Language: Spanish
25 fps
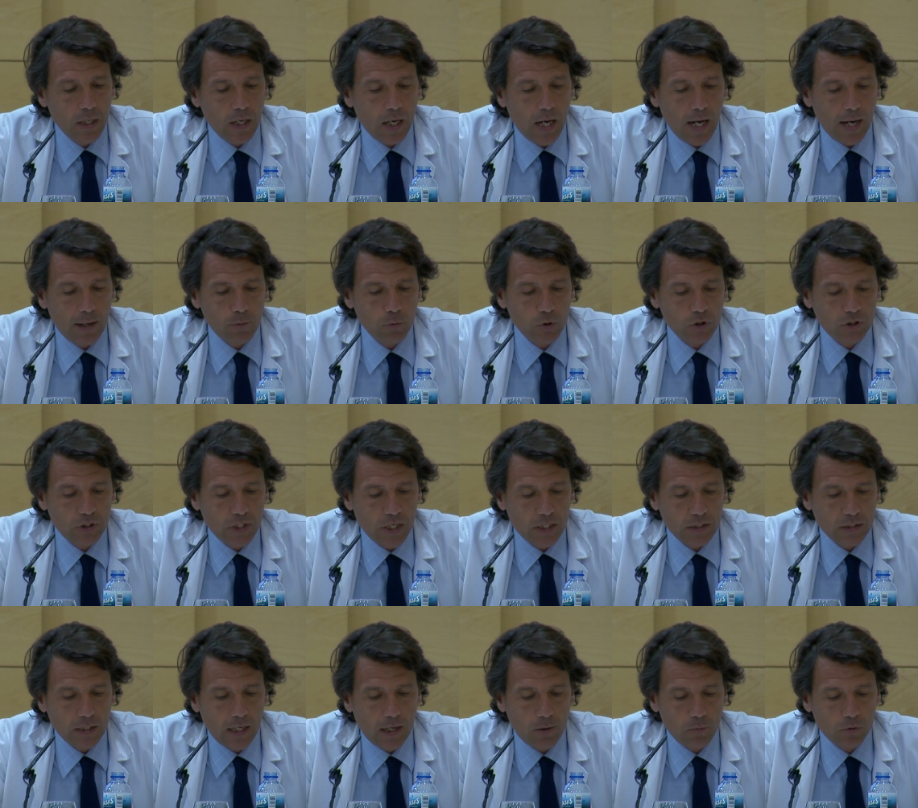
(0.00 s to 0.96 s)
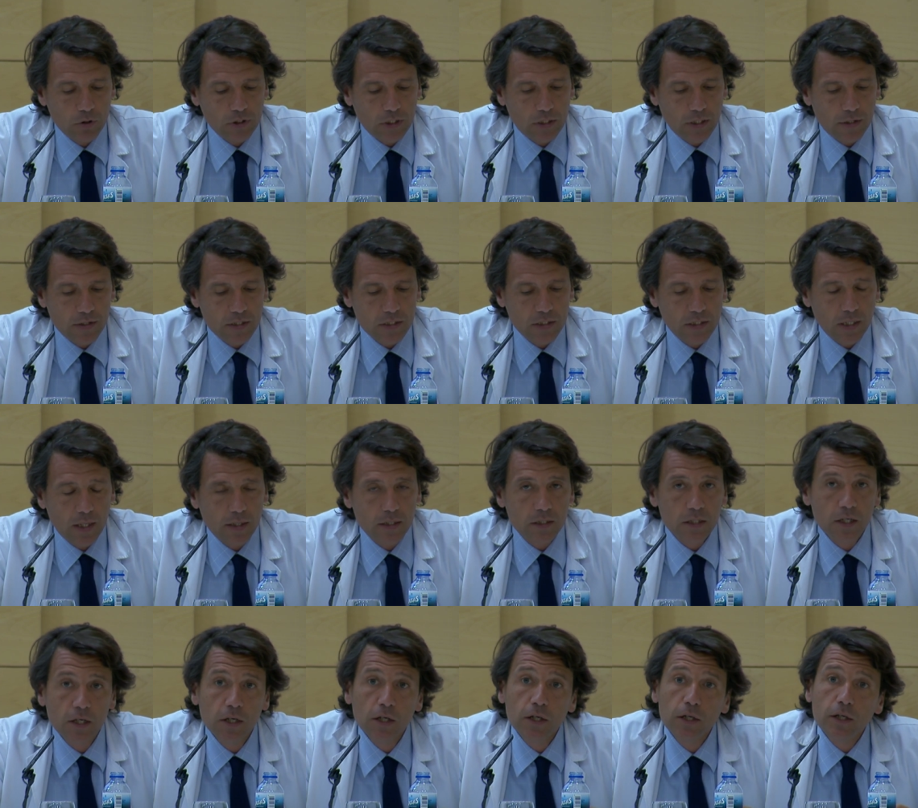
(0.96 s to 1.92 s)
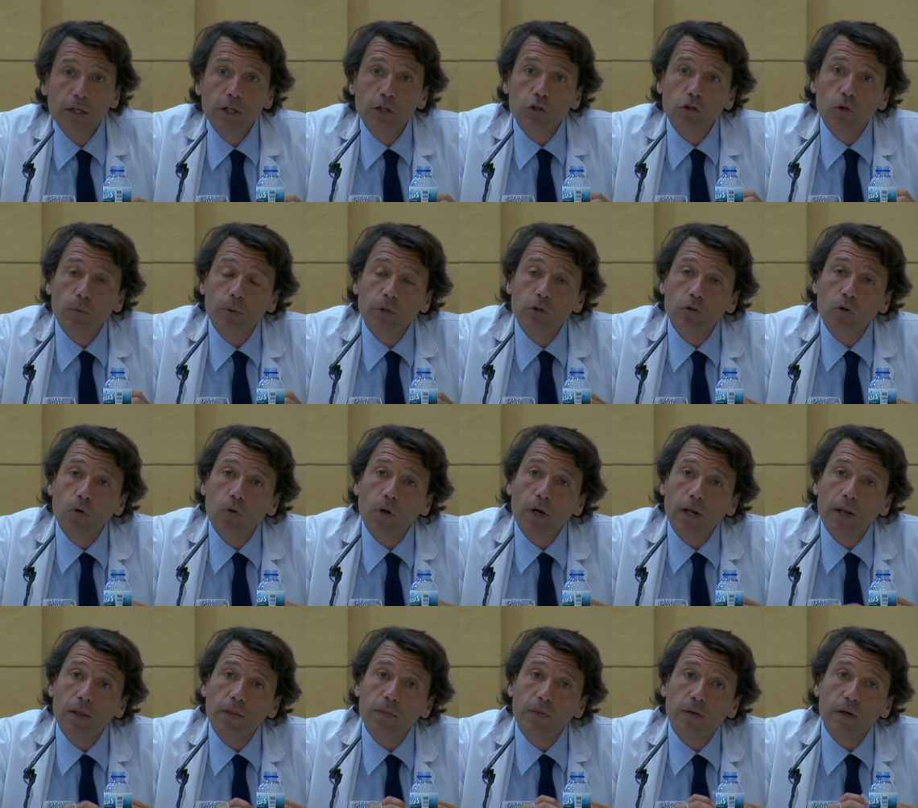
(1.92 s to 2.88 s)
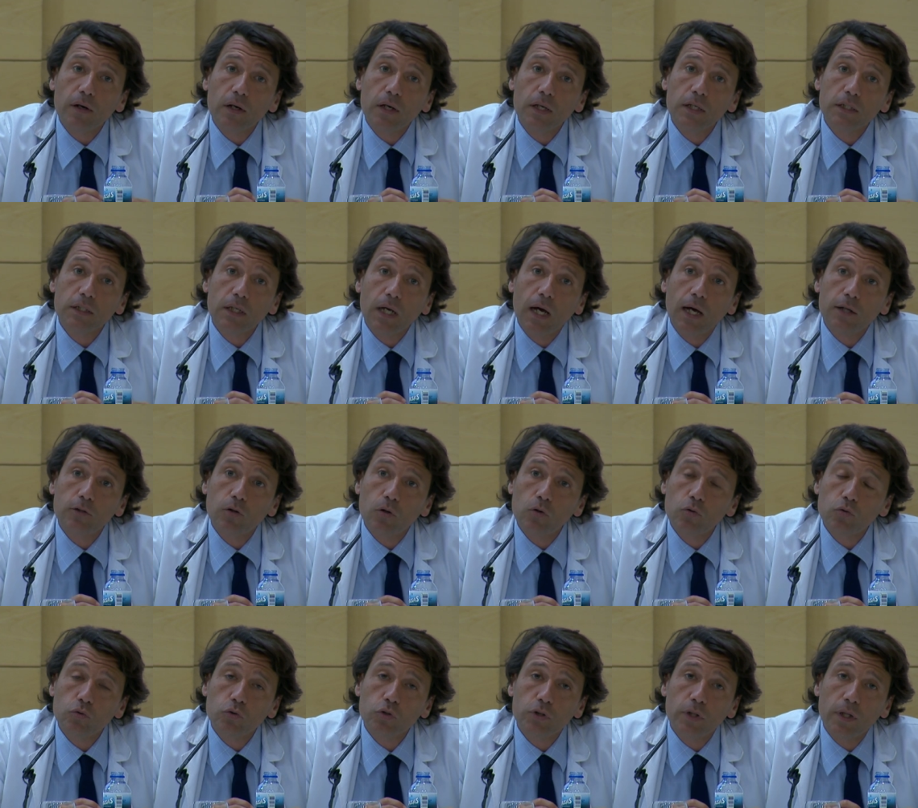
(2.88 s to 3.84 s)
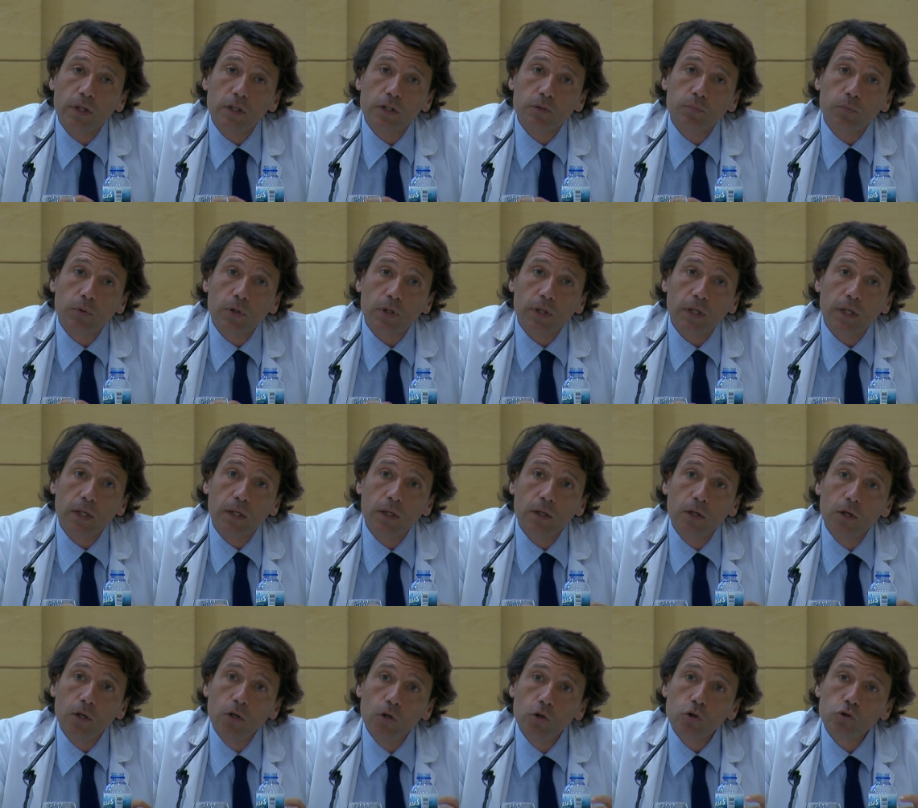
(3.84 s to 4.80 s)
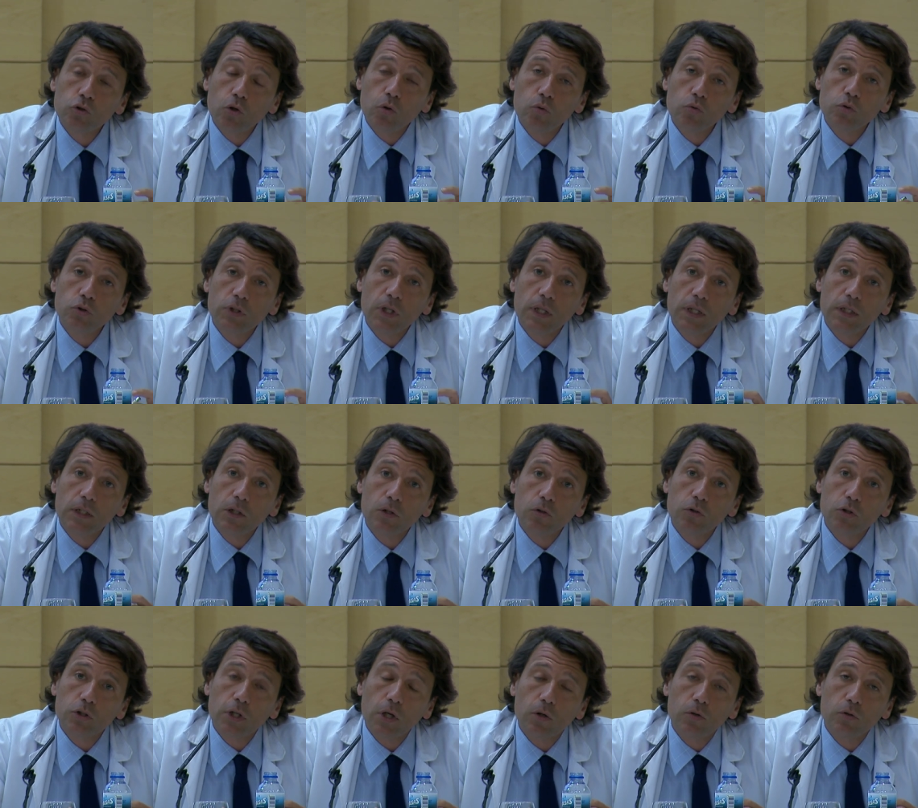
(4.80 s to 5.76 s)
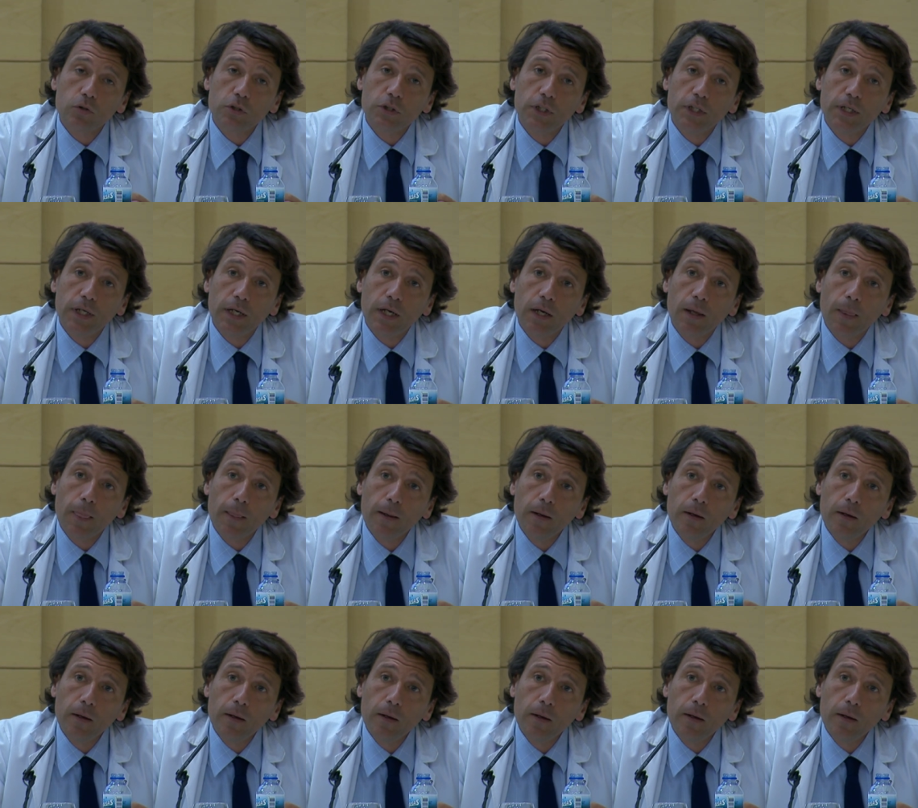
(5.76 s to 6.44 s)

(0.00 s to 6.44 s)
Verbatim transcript: a nuestras, a nuestras necesidades y sobre todo agradecerles a todos ustedes, porque son ustedes los que consiguen